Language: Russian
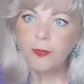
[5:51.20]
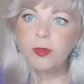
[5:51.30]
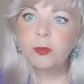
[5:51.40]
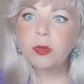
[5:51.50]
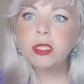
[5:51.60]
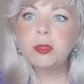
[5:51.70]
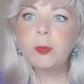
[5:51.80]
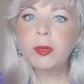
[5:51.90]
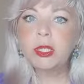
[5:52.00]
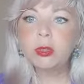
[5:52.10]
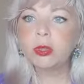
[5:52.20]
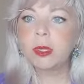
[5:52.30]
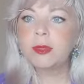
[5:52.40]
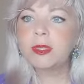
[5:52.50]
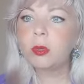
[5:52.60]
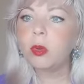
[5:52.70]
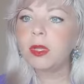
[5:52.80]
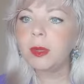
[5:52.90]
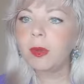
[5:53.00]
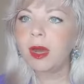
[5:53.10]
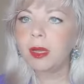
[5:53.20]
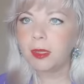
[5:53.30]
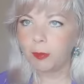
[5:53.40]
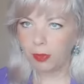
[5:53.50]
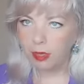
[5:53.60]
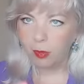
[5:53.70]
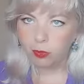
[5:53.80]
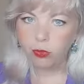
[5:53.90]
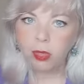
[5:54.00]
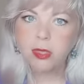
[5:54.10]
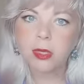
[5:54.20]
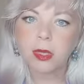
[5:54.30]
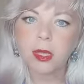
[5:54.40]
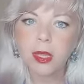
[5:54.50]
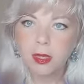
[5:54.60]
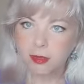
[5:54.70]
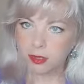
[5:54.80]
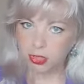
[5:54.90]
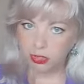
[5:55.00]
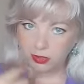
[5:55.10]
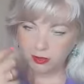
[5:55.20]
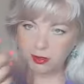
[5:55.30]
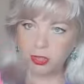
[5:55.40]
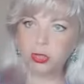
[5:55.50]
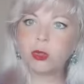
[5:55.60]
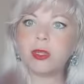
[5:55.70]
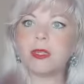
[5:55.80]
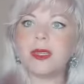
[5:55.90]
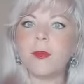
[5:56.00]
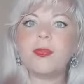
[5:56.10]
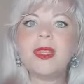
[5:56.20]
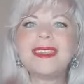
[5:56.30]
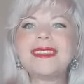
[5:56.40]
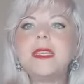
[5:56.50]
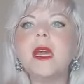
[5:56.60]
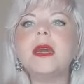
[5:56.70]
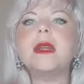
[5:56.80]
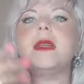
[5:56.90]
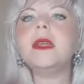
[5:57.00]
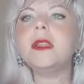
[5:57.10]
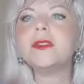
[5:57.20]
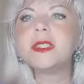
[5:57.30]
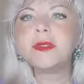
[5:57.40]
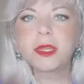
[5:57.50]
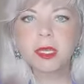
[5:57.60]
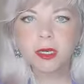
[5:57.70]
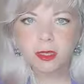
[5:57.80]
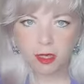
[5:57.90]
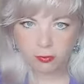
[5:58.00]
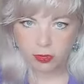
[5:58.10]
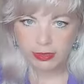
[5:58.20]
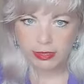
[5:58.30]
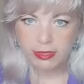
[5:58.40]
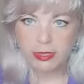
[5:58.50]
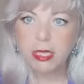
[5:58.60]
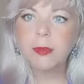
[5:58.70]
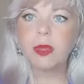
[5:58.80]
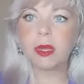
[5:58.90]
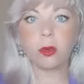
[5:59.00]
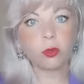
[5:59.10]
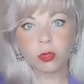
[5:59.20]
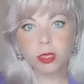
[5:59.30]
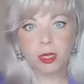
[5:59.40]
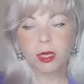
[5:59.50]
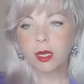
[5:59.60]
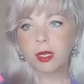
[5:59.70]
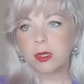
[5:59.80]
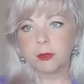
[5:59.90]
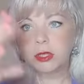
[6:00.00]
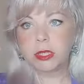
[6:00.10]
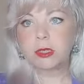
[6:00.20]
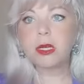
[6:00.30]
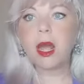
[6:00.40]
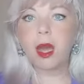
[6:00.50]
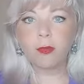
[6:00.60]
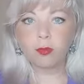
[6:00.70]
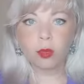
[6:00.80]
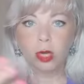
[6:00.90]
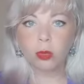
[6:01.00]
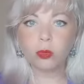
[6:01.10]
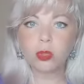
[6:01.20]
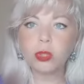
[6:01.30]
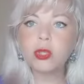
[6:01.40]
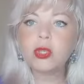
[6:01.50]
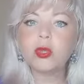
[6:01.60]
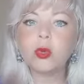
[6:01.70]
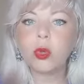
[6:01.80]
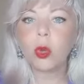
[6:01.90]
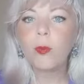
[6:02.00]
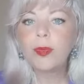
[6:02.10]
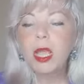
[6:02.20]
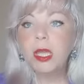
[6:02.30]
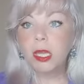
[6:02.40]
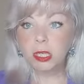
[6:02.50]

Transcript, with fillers: и вроде бы пошел там с родом, как-то поработал, значит, что-то там закрыл в своей родовой системе, какую-то не знаю, травму, какую-то историю. И